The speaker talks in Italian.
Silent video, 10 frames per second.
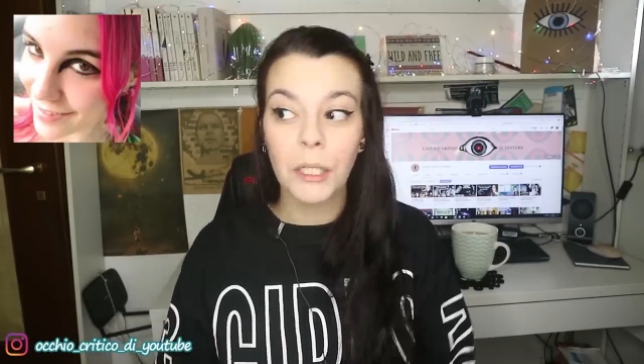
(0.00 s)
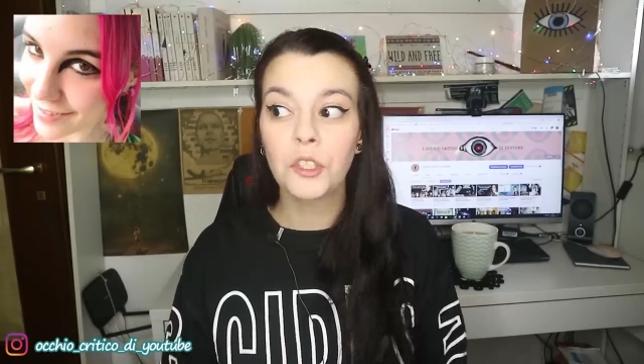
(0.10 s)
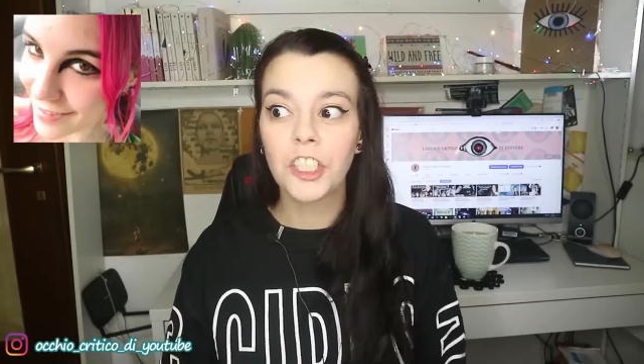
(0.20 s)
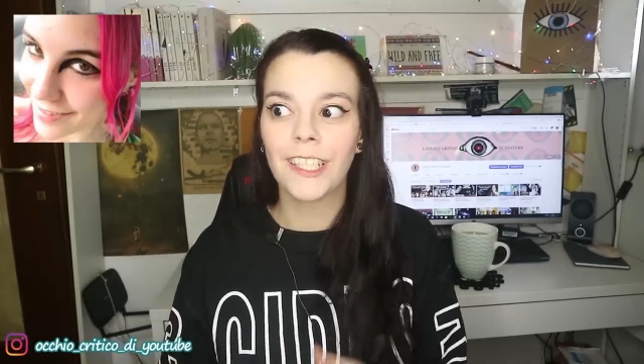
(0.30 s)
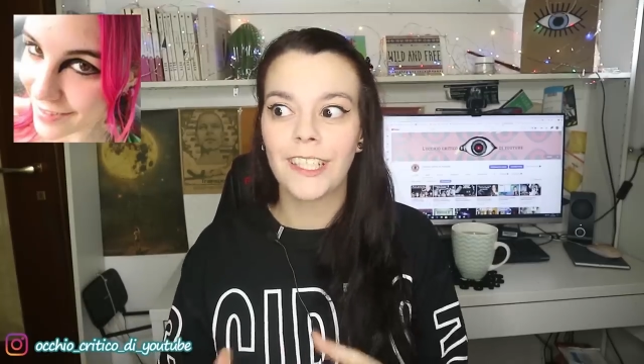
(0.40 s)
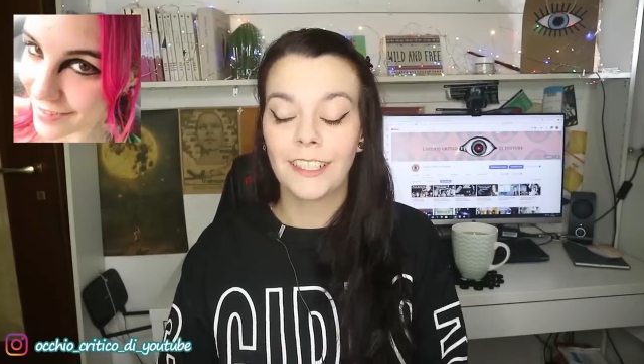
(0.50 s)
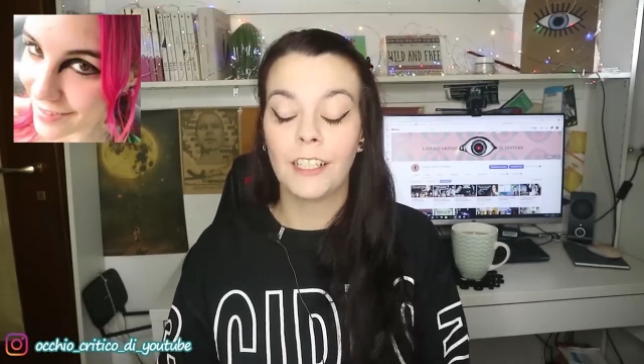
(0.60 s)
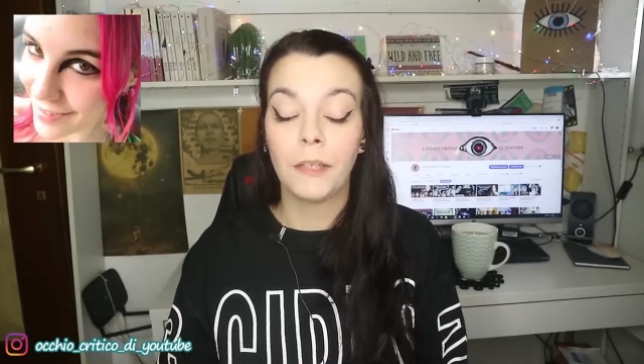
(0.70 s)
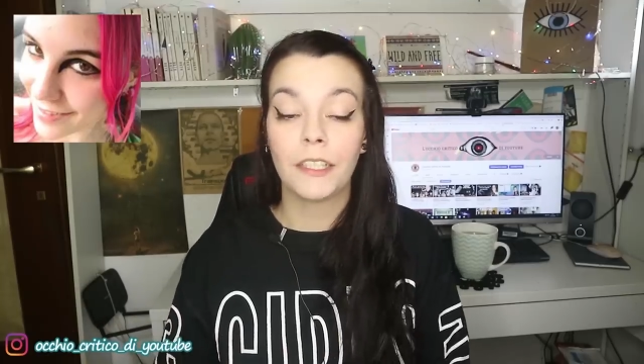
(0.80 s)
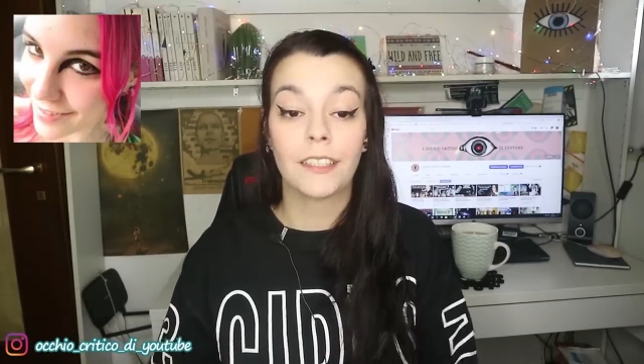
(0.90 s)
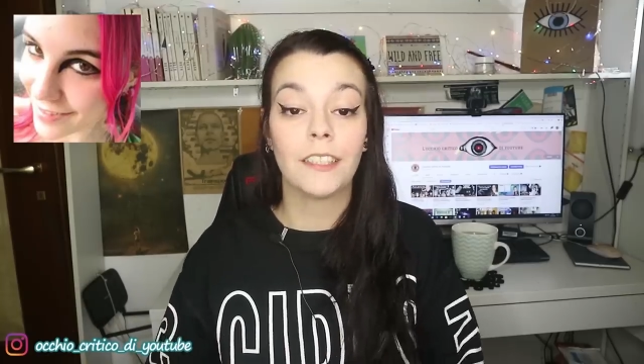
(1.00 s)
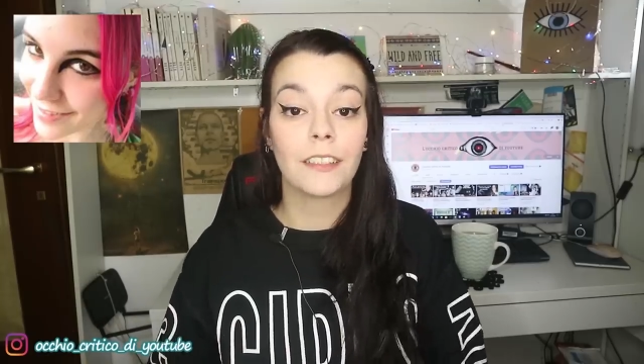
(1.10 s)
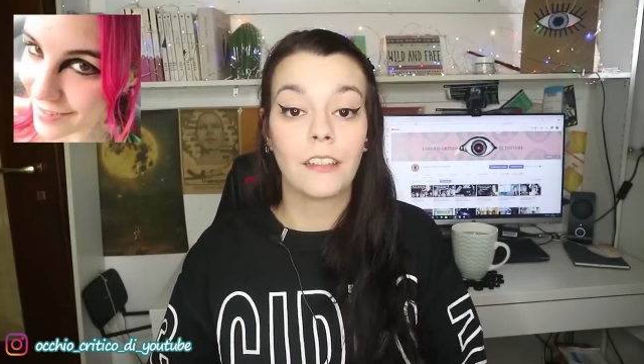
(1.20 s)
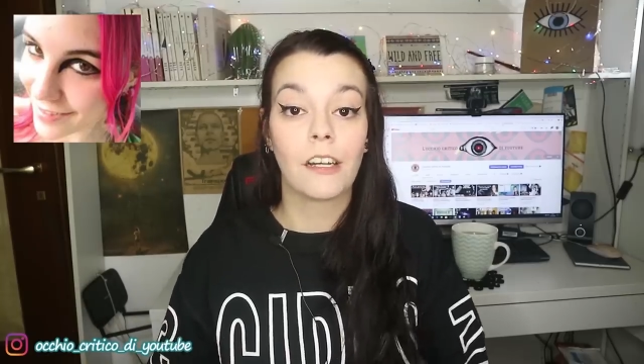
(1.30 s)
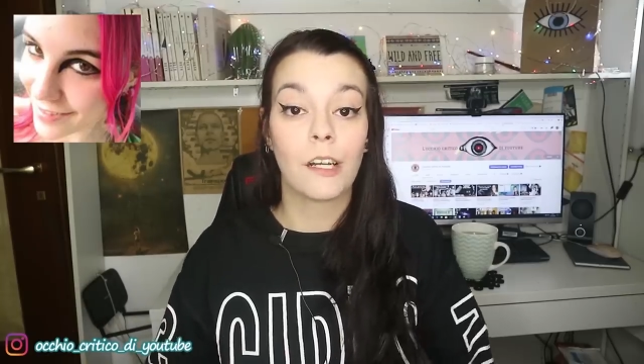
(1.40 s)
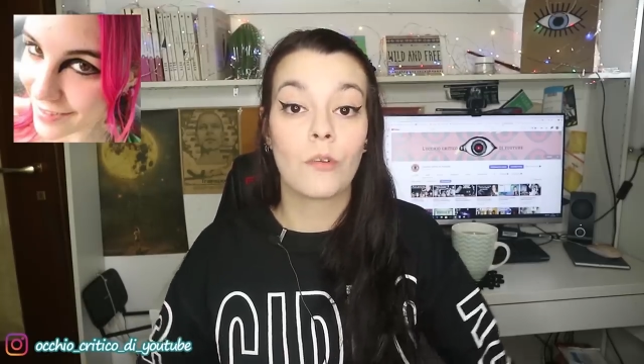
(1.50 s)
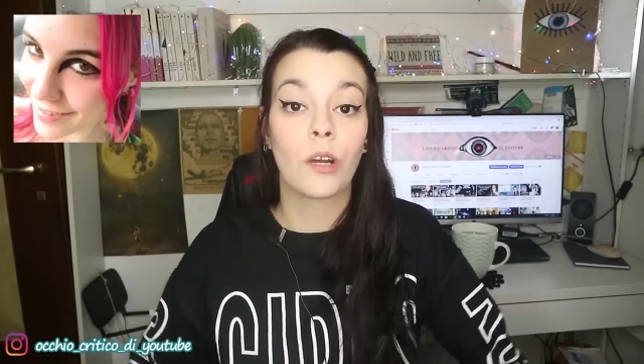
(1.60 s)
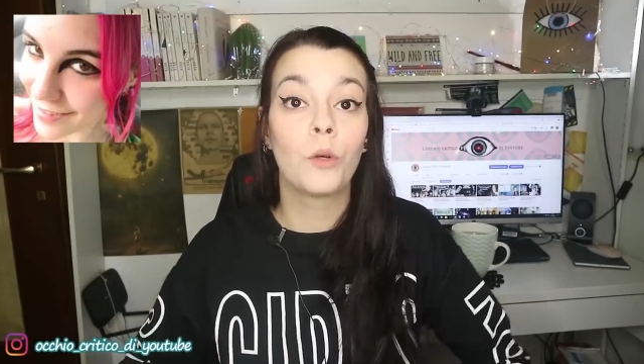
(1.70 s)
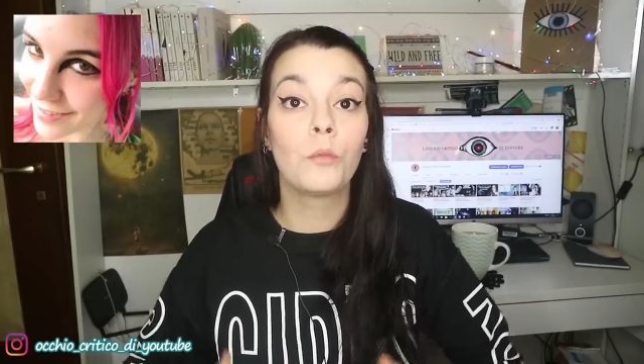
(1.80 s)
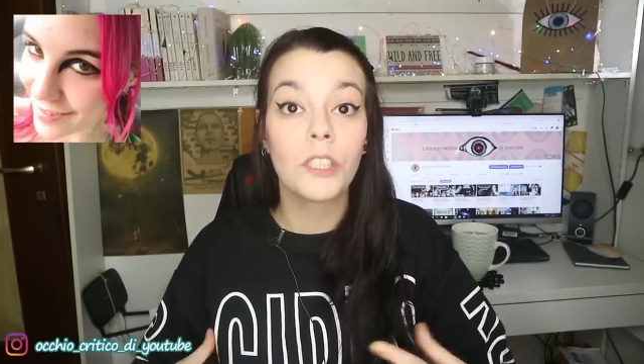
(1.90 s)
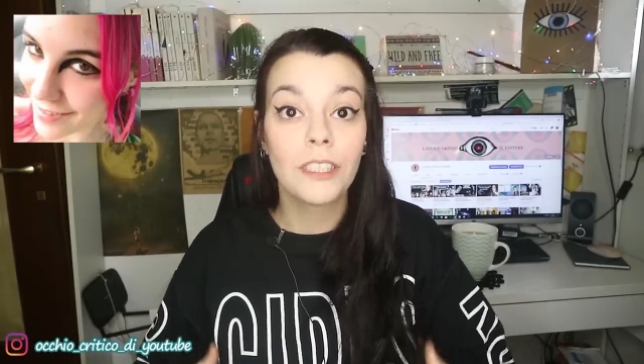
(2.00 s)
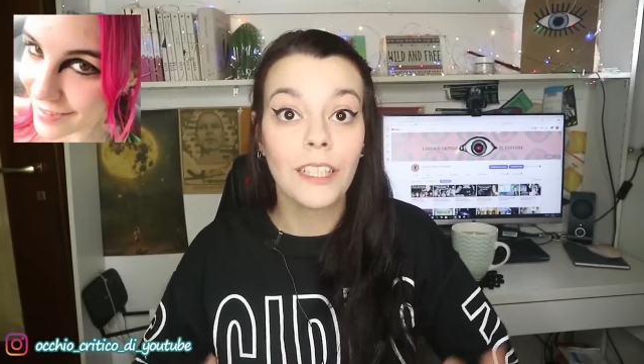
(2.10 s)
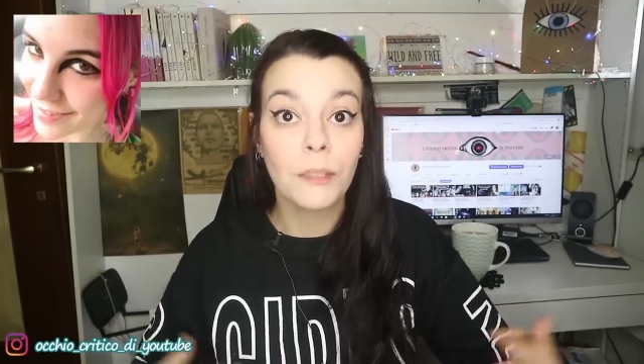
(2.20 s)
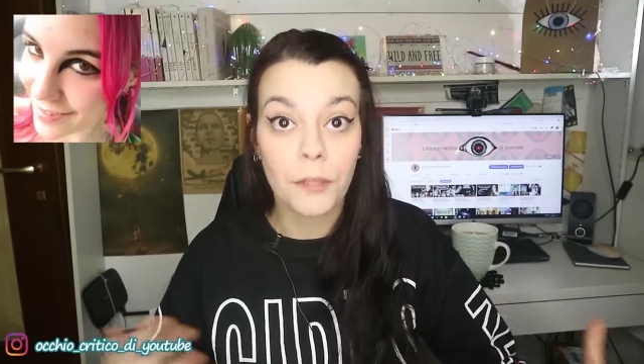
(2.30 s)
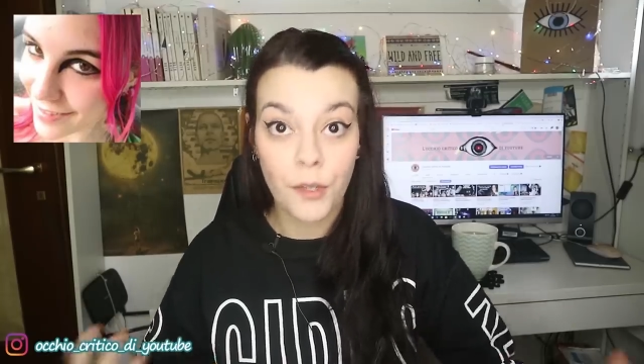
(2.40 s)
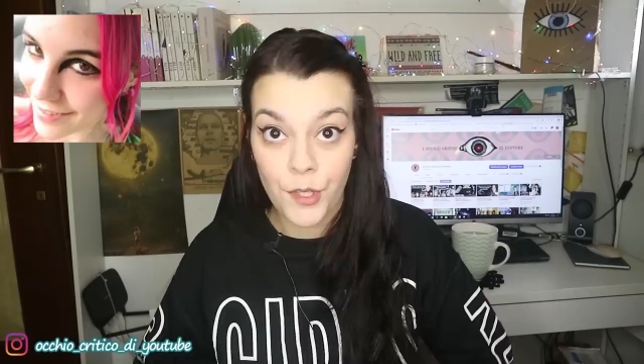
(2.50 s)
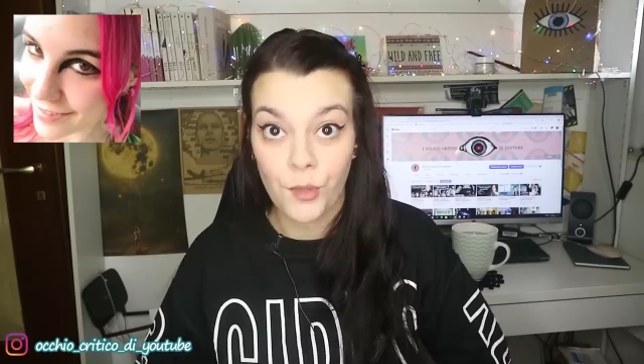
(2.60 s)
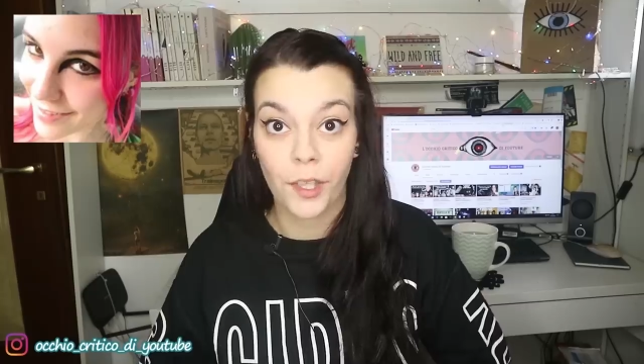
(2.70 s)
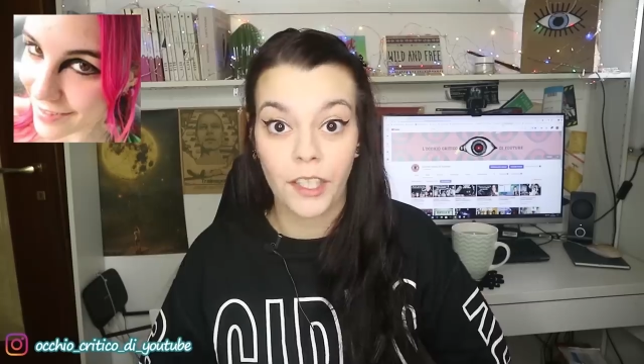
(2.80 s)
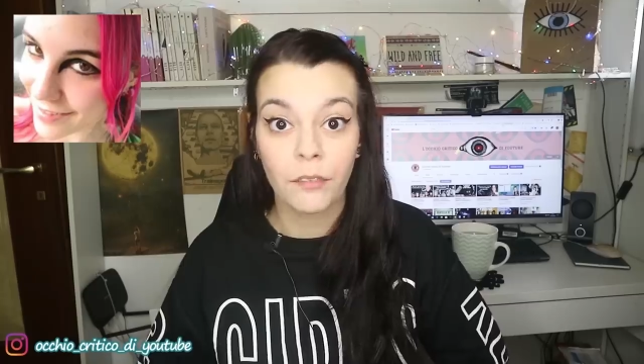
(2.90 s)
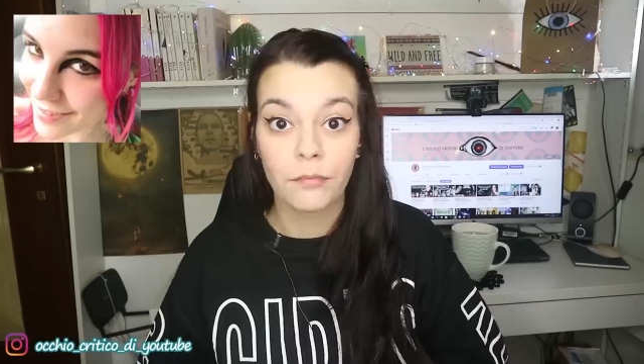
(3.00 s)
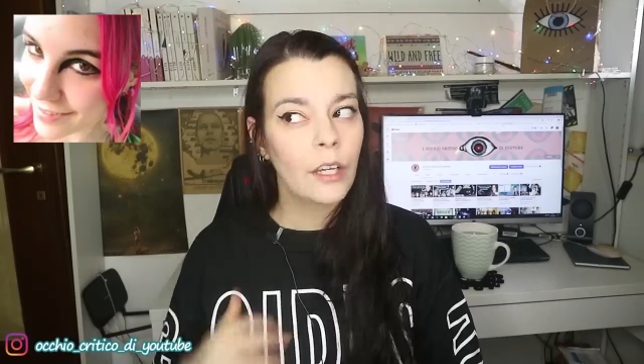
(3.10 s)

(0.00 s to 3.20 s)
ma è riuscita letteralmente ad entrare in una comunità di persone